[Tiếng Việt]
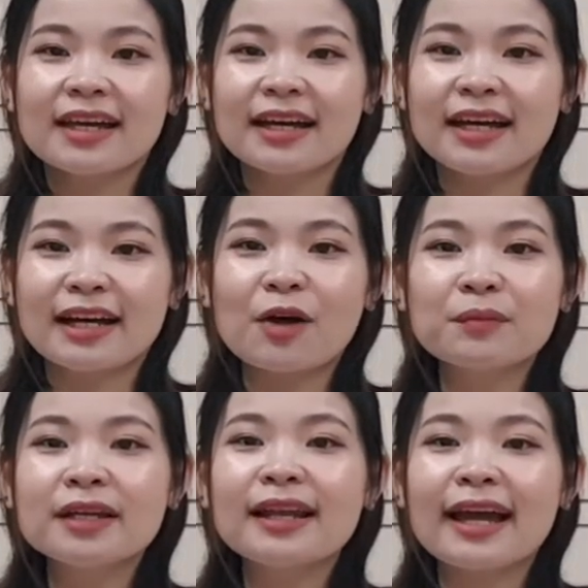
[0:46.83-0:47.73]
à, không
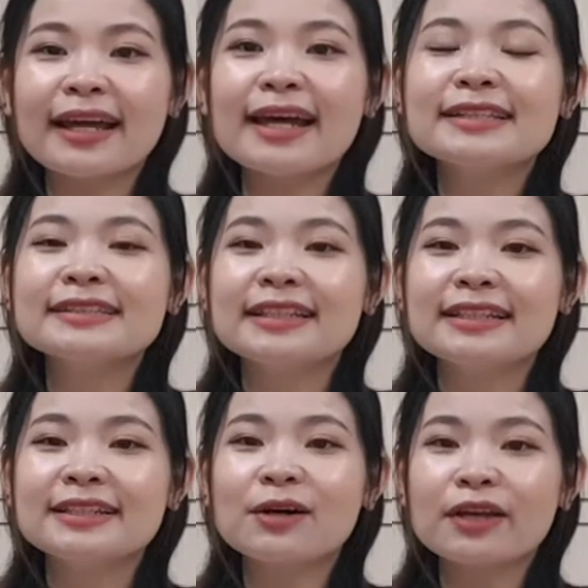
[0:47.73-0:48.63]
biết là các anh
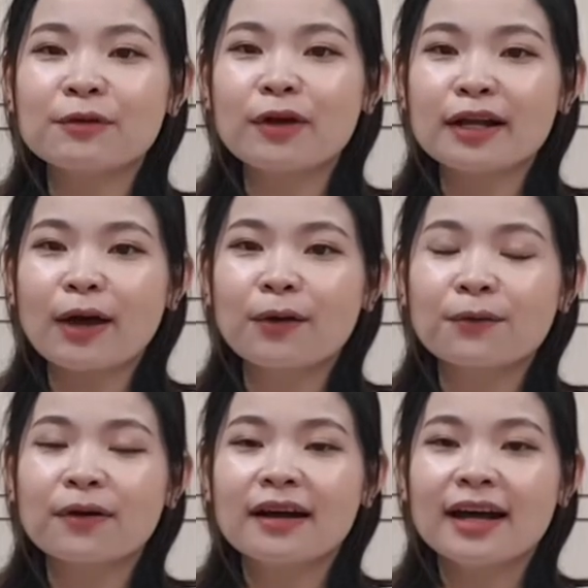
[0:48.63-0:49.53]
chị có nghe qua
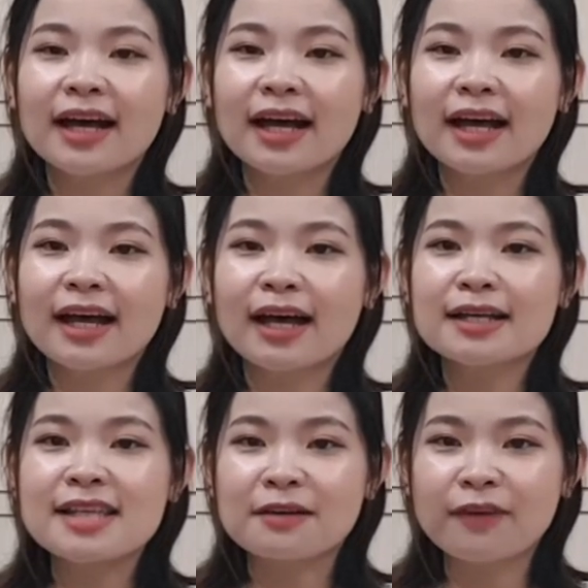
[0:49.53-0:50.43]
câu à,
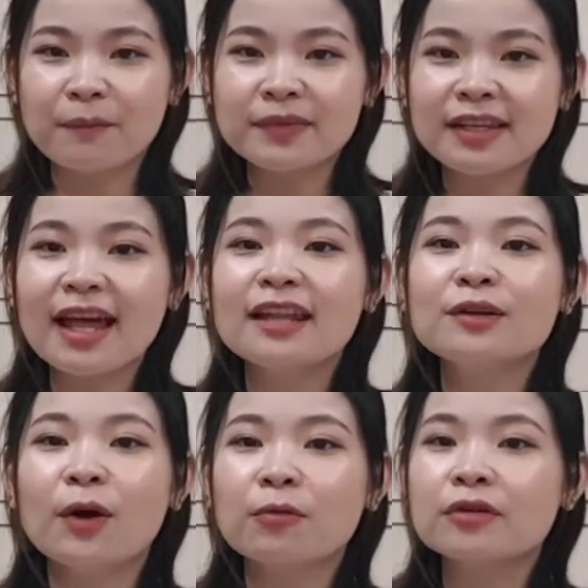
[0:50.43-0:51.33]
sản phẩm chính là
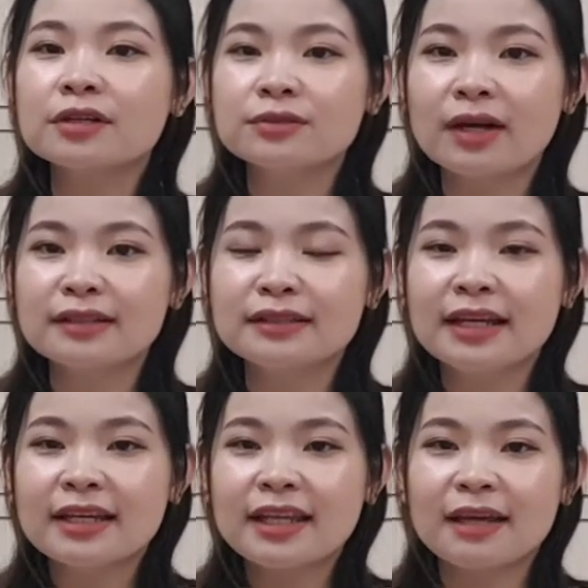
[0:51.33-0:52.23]
linh hồn của kinh doanh
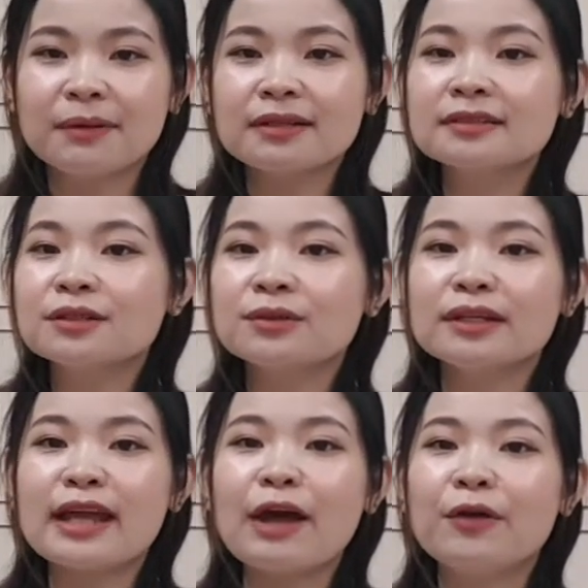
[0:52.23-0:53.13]
thì bất cứ kinh
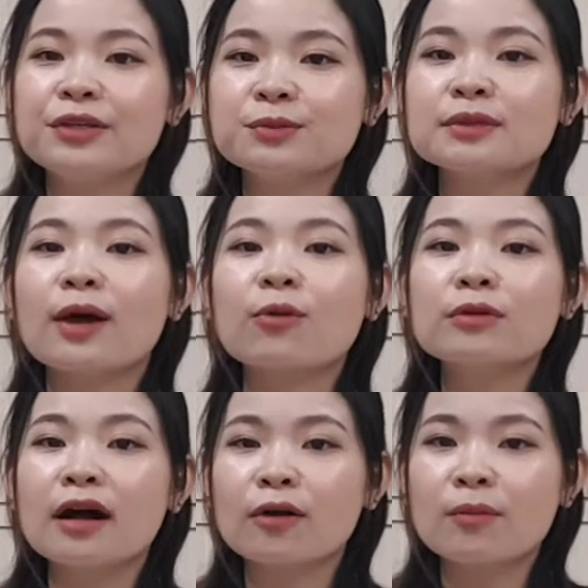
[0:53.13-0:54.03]
doanh nào thì chúng ta
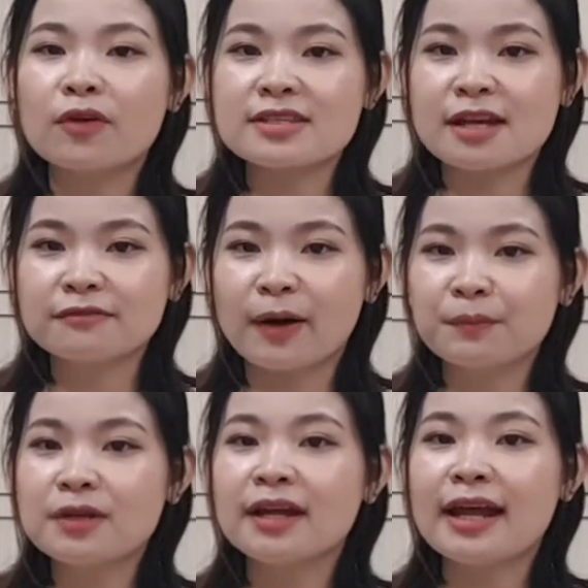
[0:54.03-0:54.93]
cũng cần có một cái sản phẩm
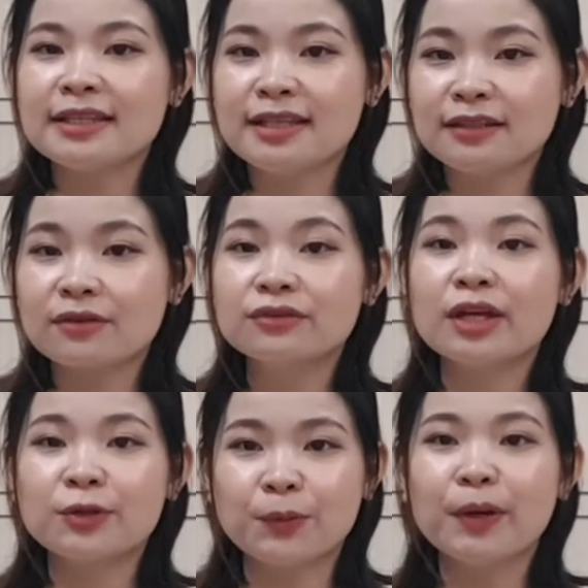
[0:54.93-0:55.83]
để đại diện kinh
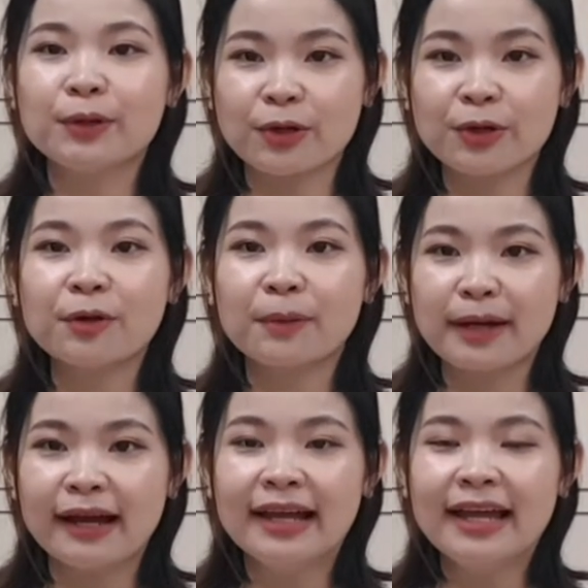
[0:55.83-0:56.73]
doanh của mình có đúng không
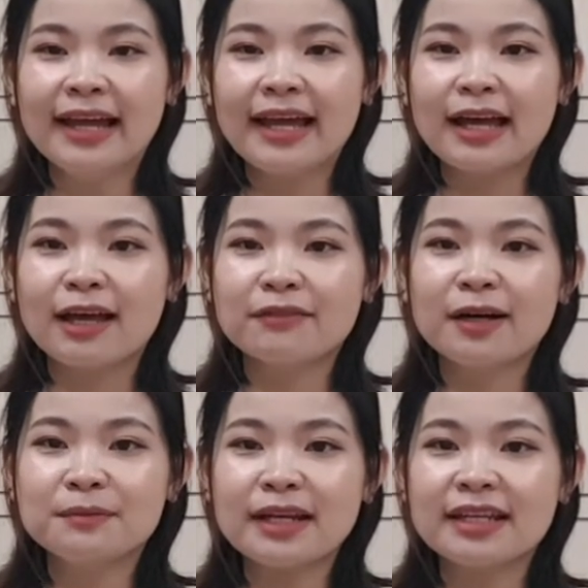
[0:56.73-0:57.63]
ạ à? à, và
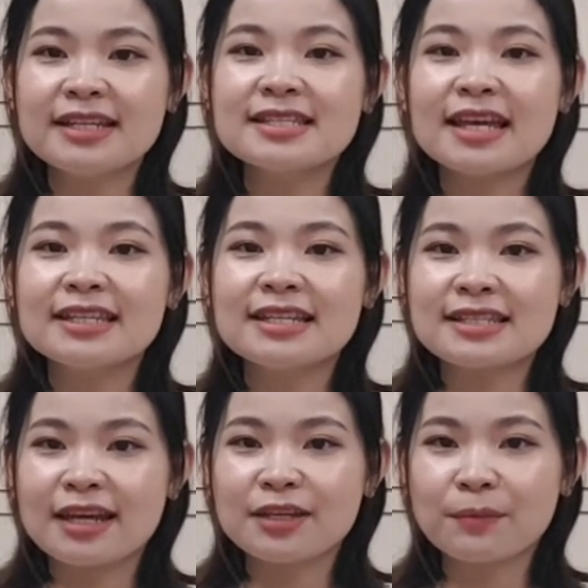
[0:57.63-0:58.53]
hôm nay yến sẽ chia
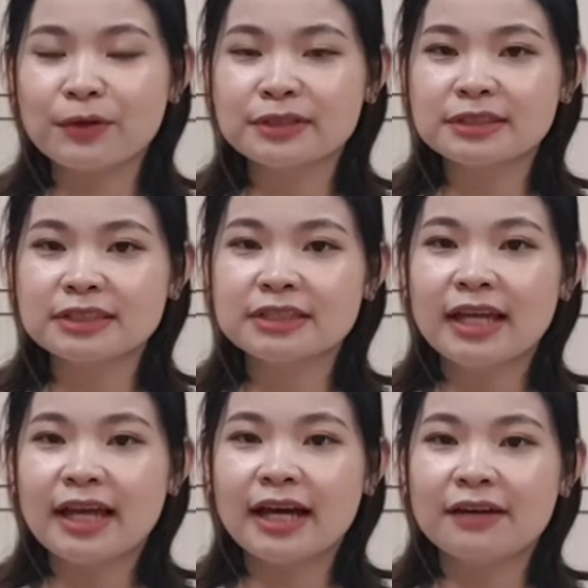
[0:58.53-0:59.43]
sẻ cho mọi người
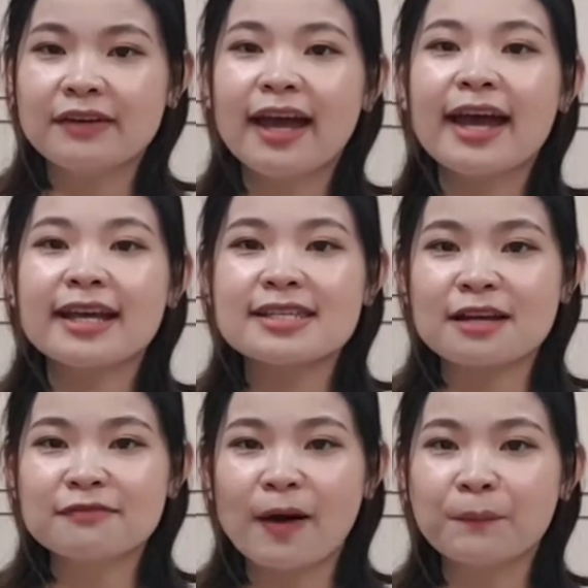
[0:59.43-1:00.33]
à, về hai cái
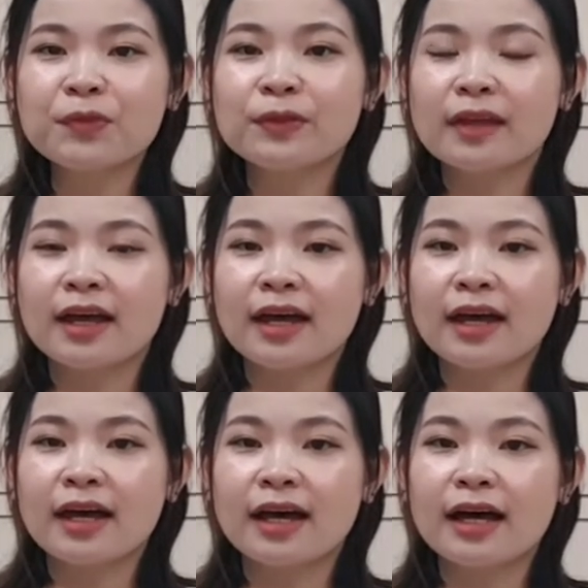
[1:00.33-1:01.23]
sản phẩm
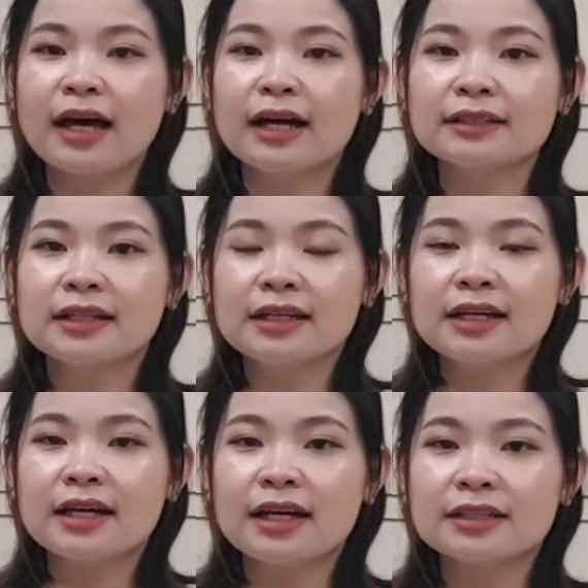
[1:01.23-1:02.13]
à,
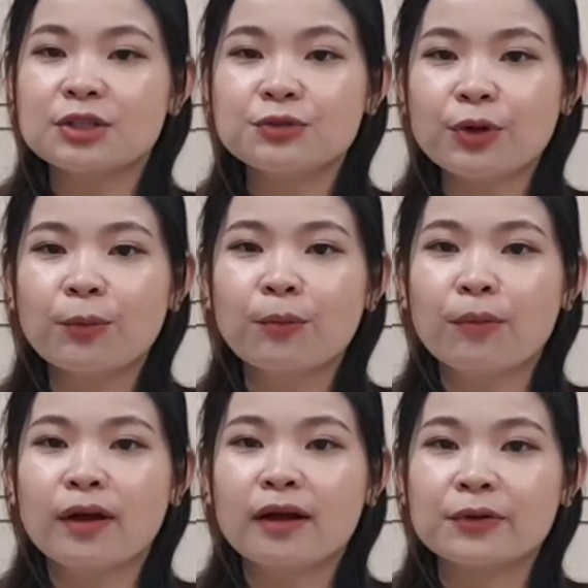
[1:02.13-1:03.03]
à, tiêu dùng
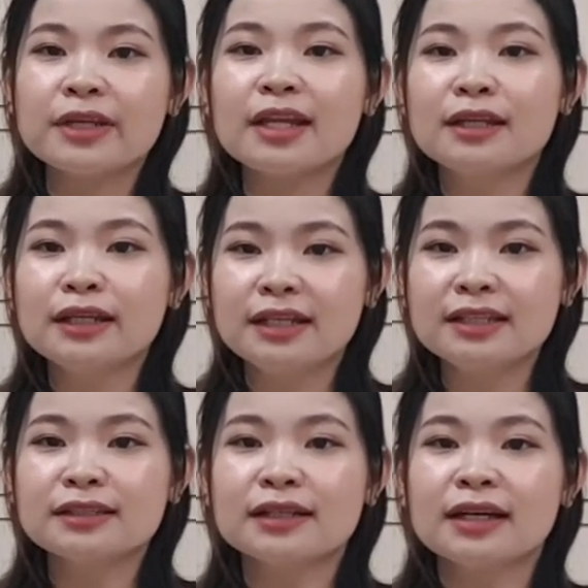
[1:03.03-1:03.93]
của gia đình yến